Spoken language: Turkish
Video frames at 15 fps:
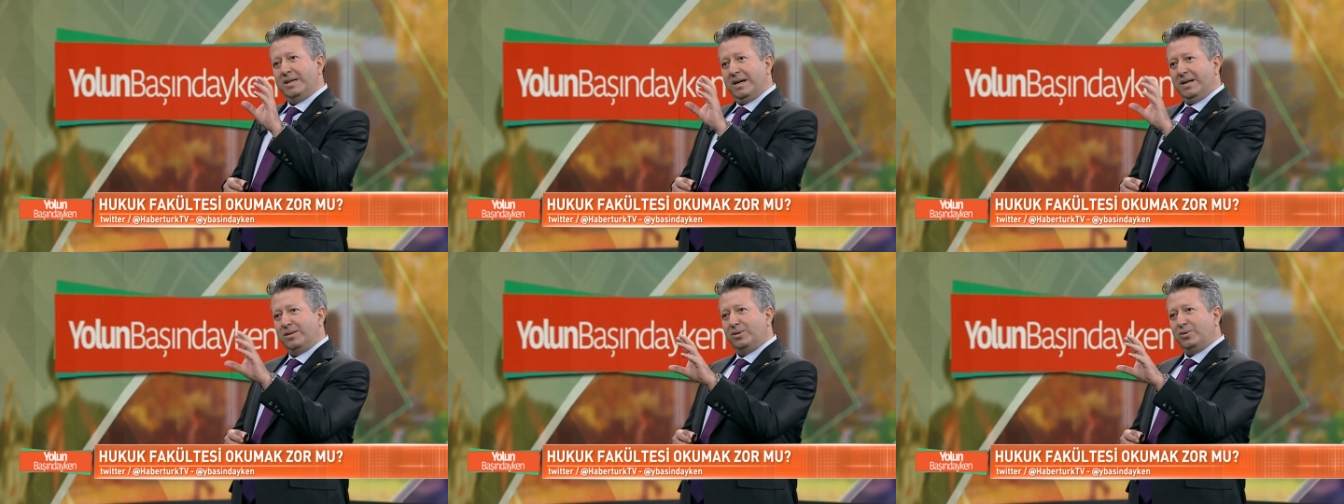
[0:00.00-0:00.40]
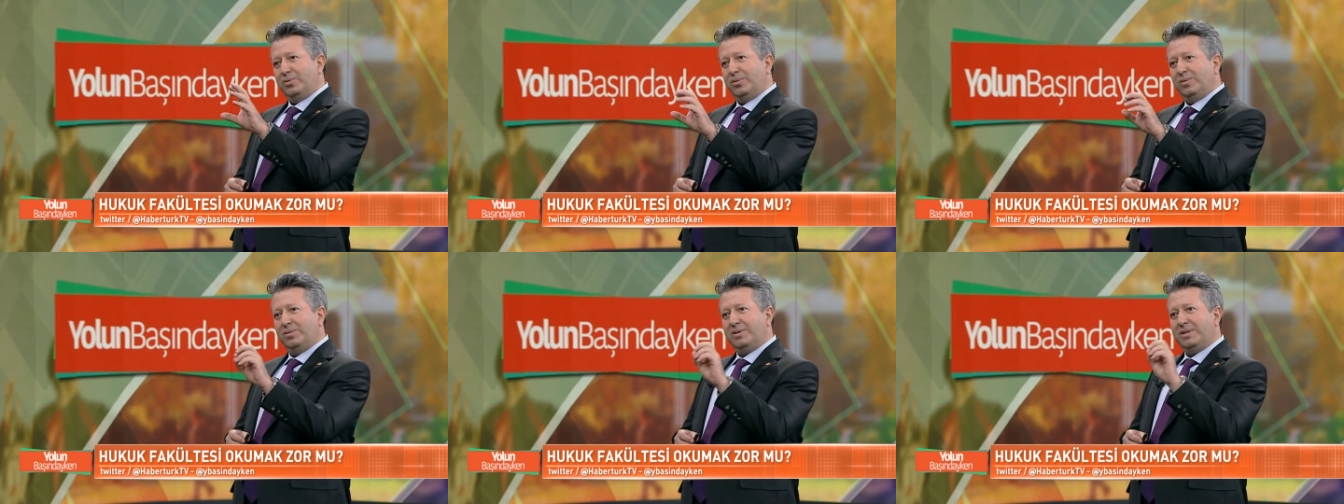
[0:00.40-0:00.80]
yargıç
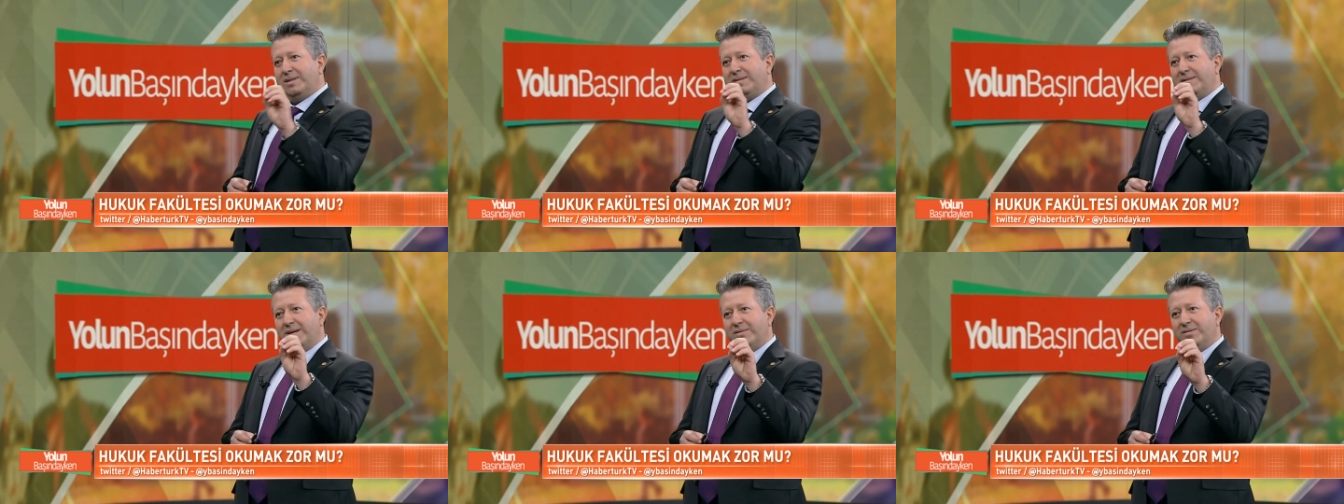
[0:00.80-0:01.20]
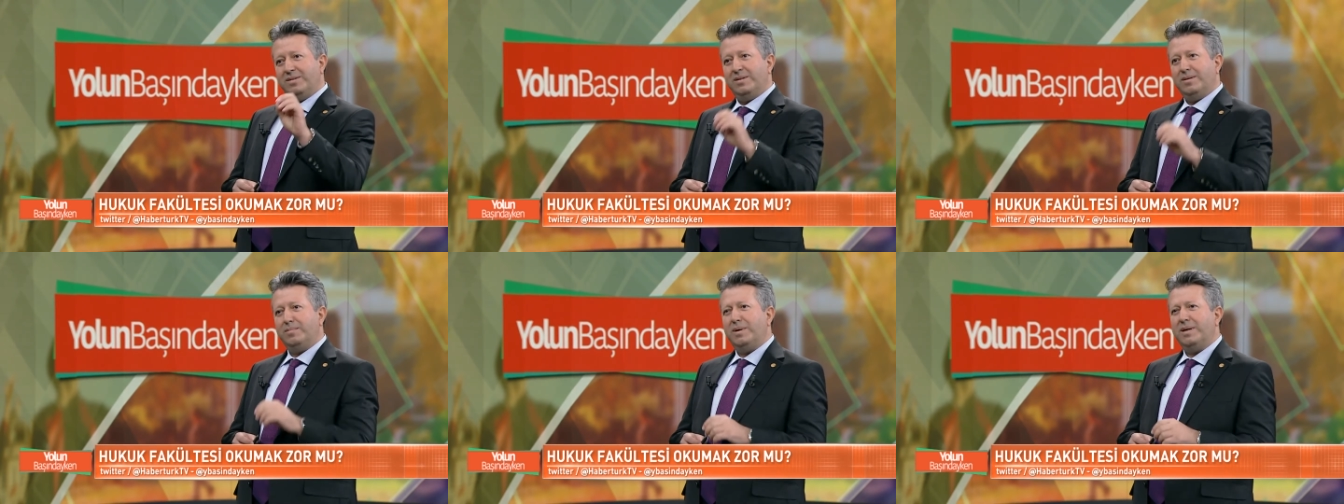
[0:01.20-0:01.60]
olacak,
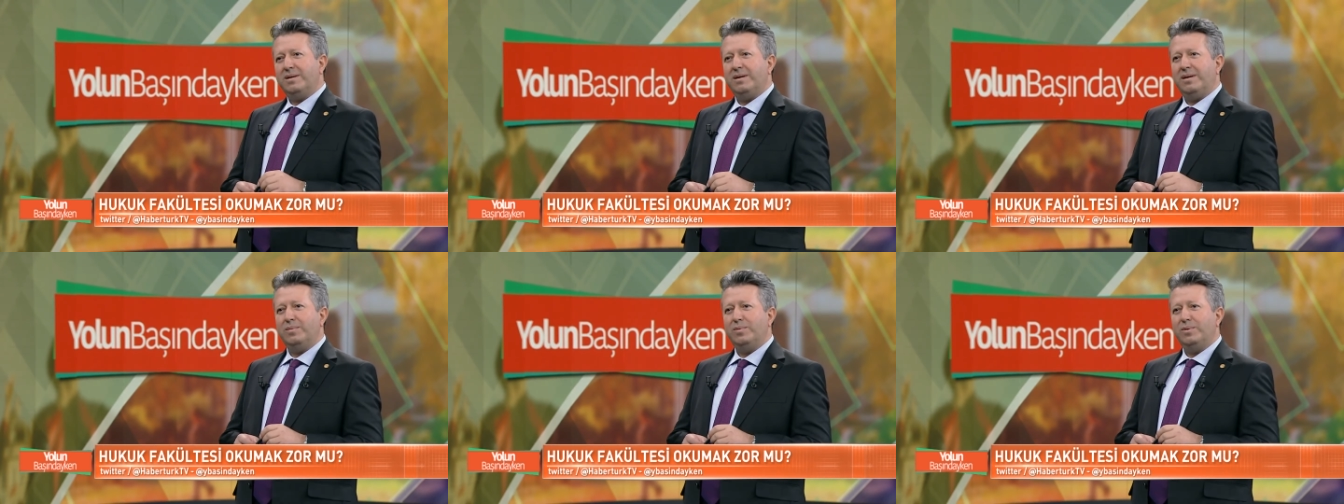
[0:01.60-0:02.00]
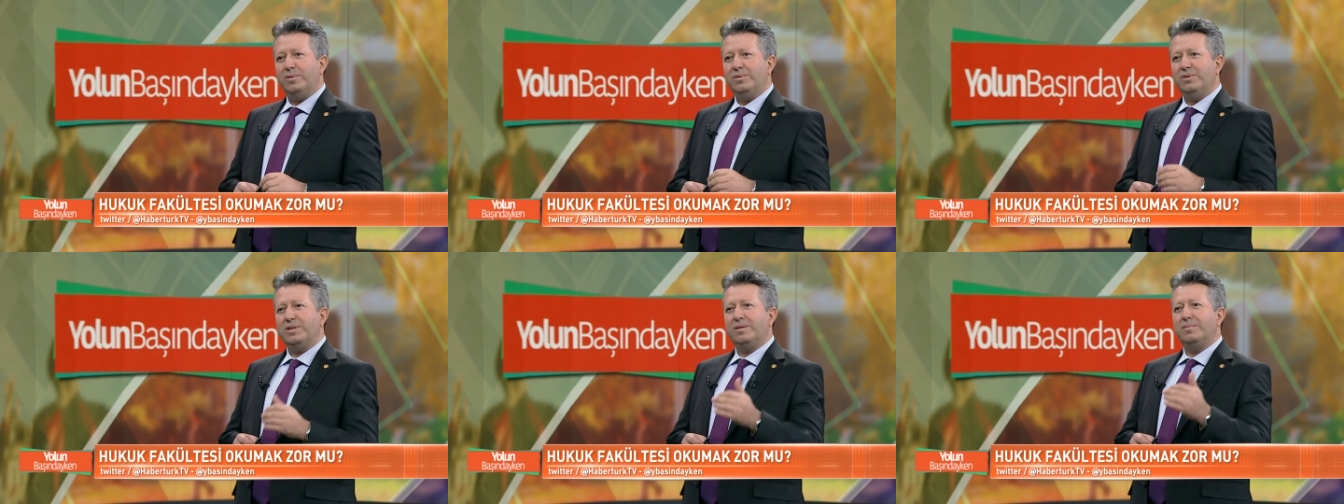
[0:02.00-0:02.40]
savcılık makamı
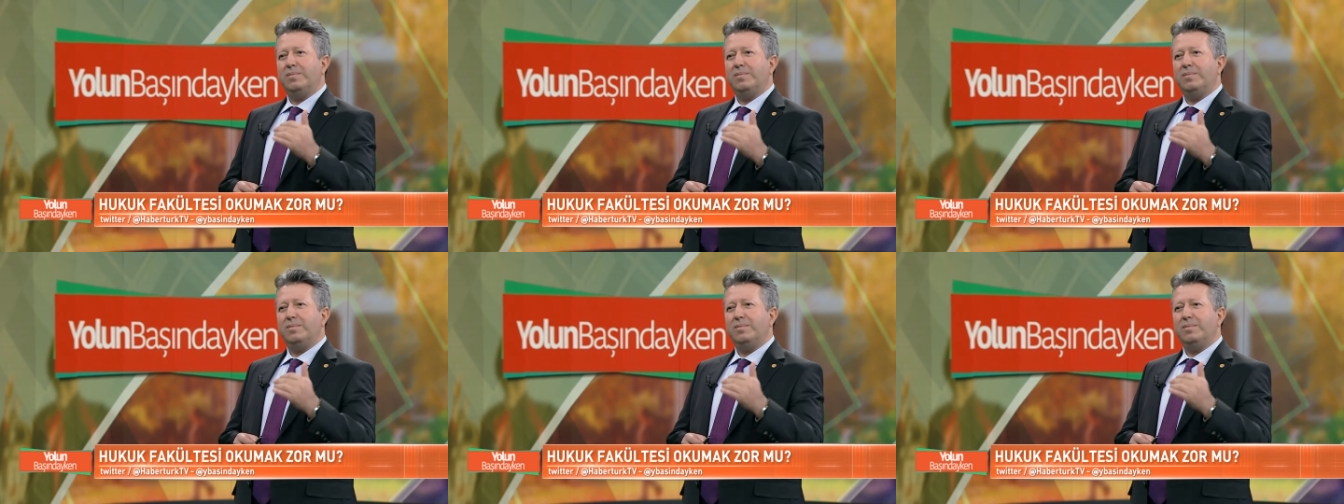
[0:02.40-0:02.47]
olacak,